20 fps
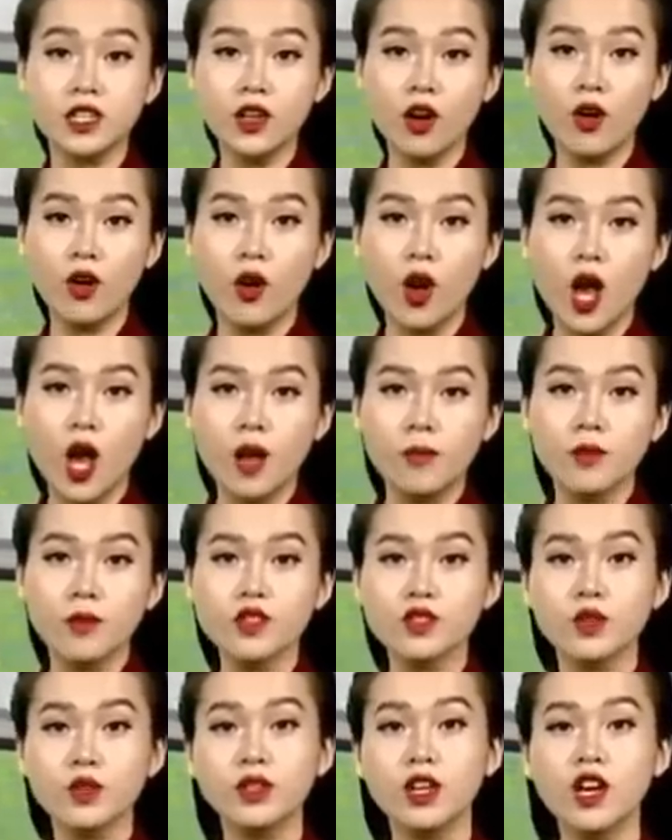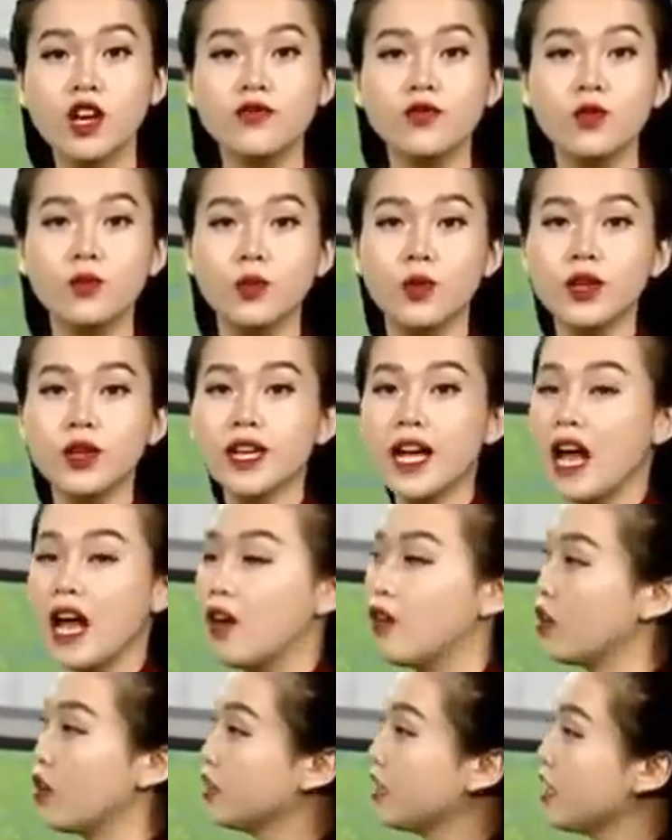độ, một số nơi vùng núi cao
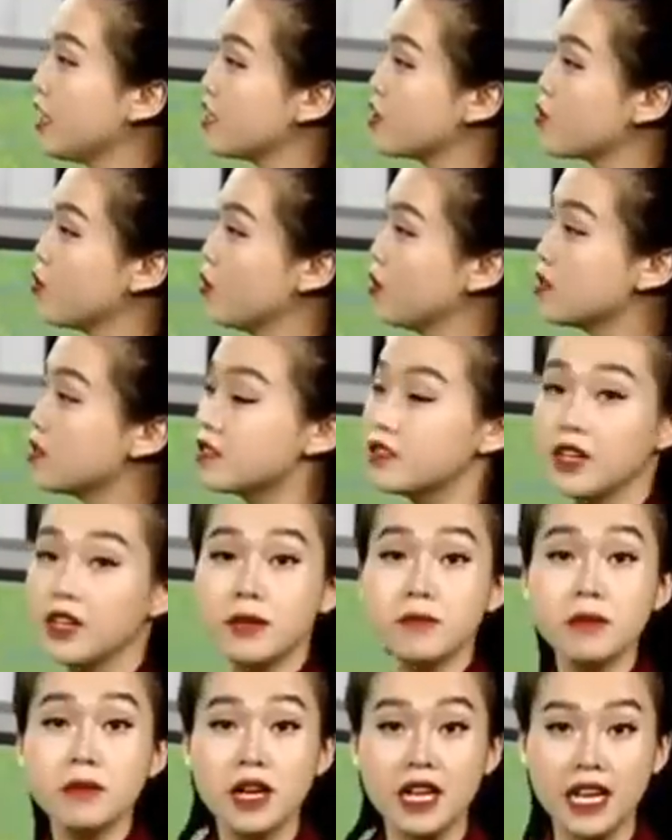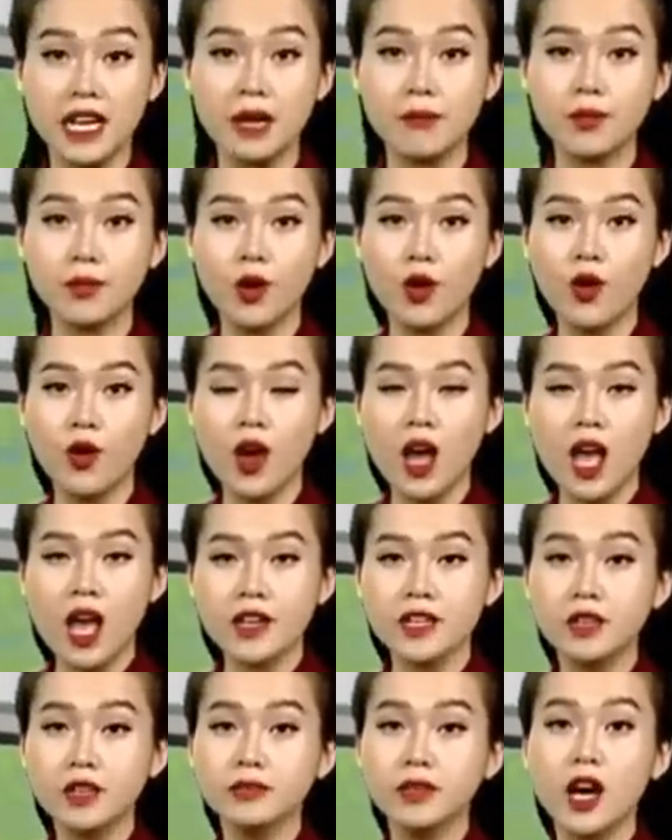có thể xuống dưới 15 độ.
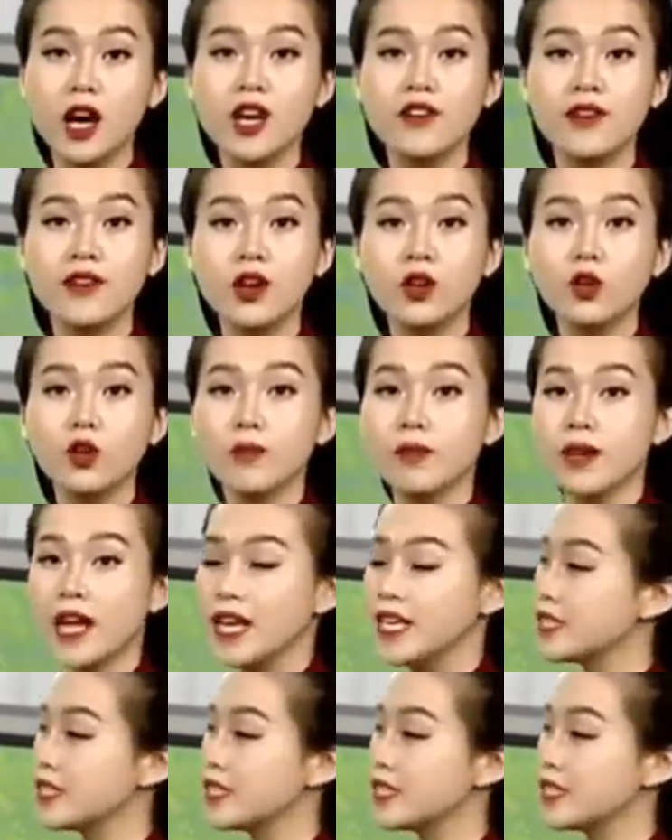Đồng thời vào lúc này